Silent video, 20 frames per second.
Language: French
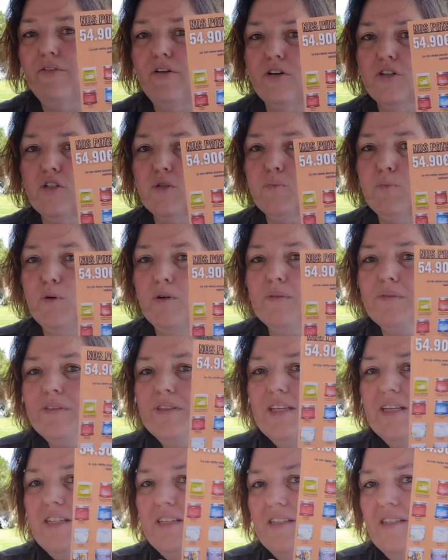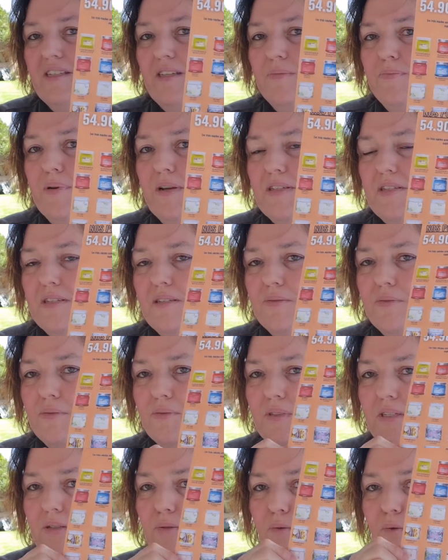Franchement, n'hésitez pas, ce sont
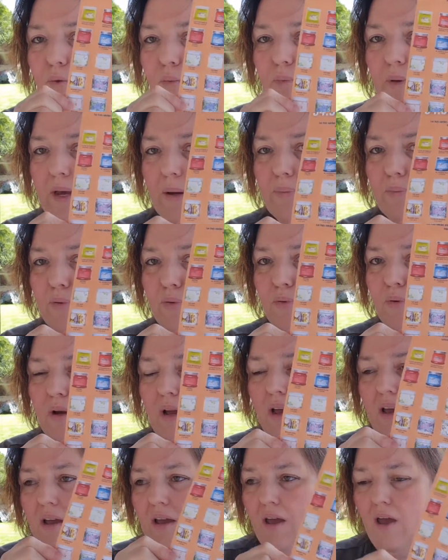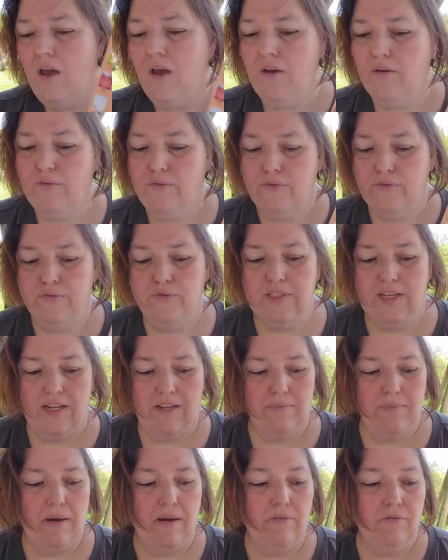des super pots. Euh, vous
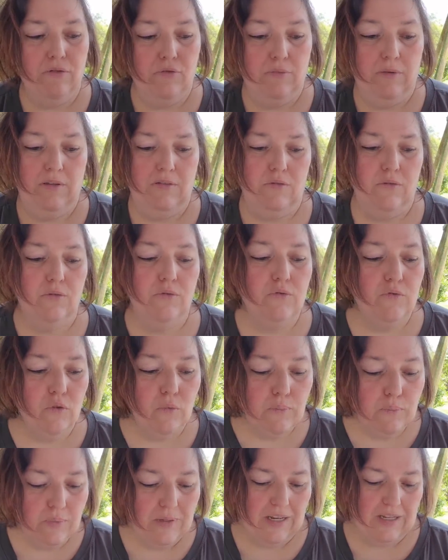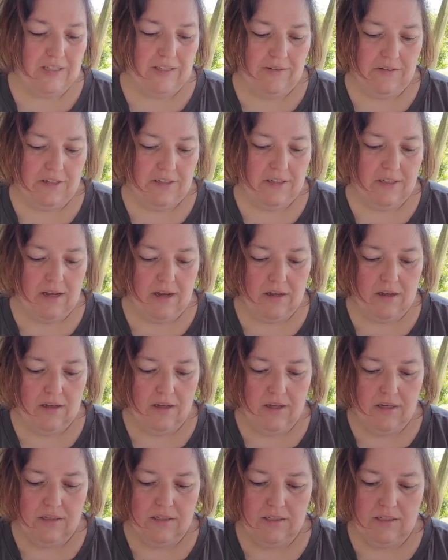allez parfumer toutes vos pièces avec ça.
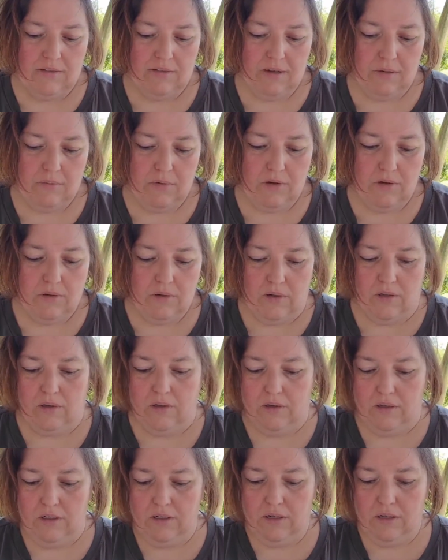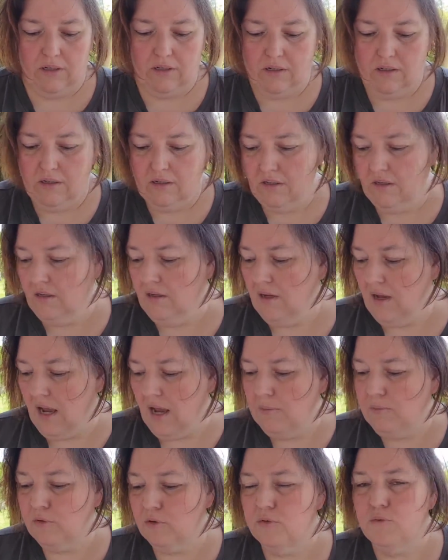C'est vraiment
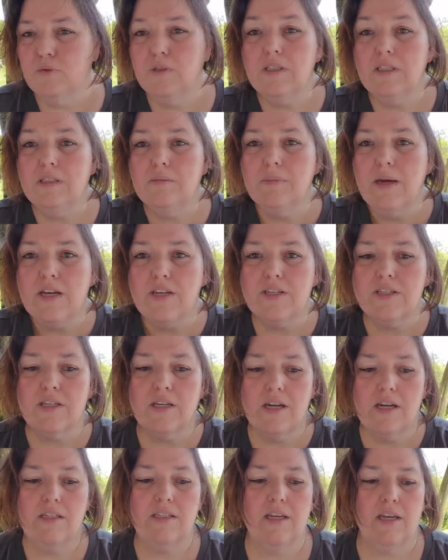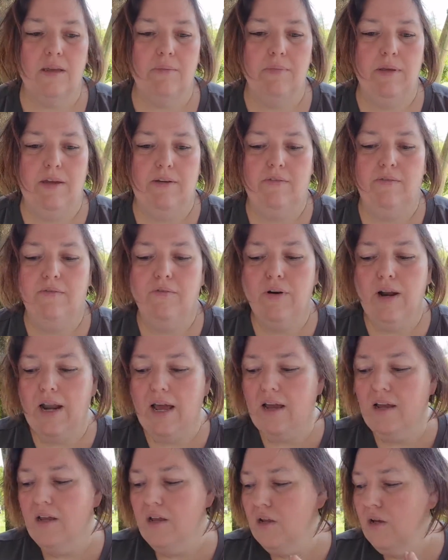un produit qui marche très très bien.
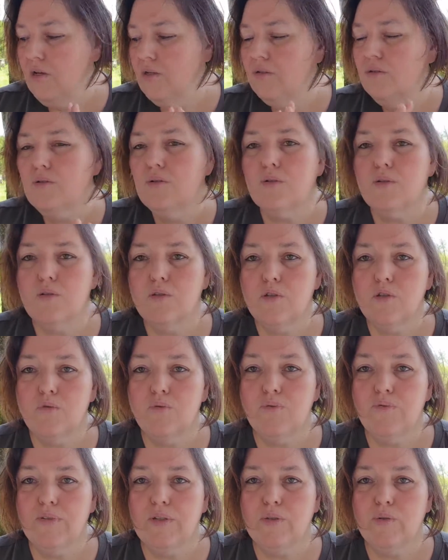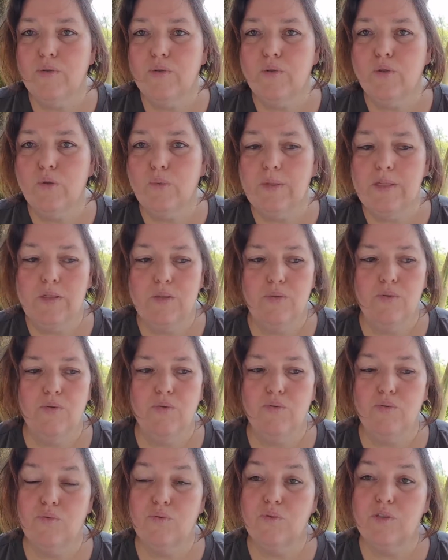Voilà, sur ce, je vous fais de gros bisous.
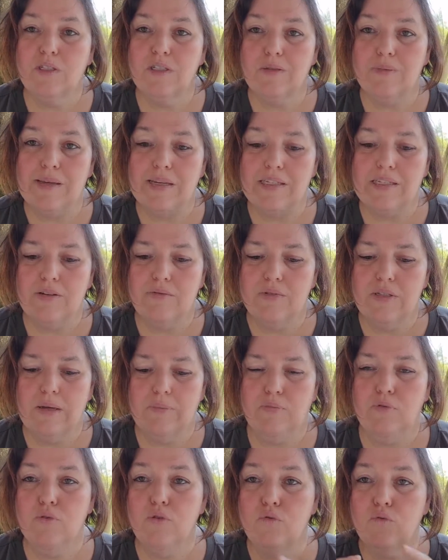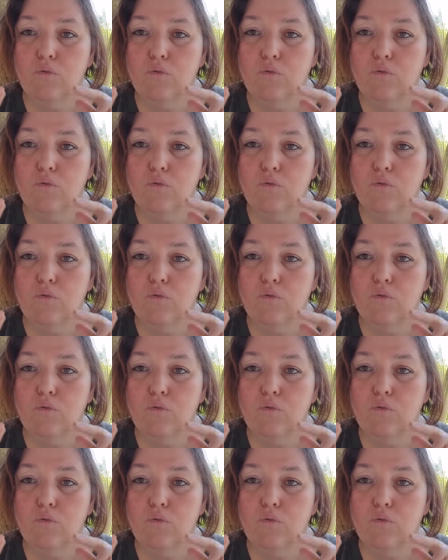J'espère que ça vous a plu.